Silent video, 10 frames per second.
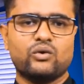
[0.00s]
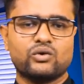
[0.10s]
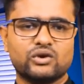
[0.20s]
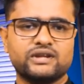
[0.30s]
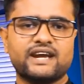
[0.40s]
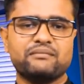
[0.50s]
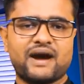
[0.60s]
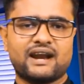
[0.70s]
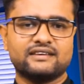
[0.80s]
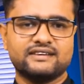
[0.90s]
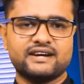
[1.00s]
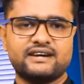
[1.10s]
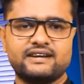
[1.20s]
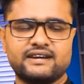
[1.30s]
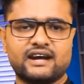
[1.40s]
অন্যদিকে বাংলাদেশের
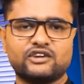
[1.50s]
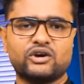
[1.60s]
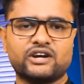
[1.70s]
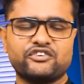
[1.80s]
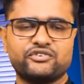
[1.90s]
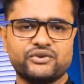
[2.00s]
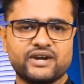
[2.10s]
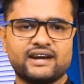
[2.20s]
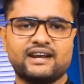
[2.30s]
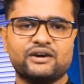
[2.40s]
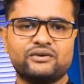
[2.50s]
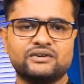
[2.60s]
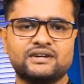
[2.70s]
টিকার দরকার ফুরিয়ে গেলেও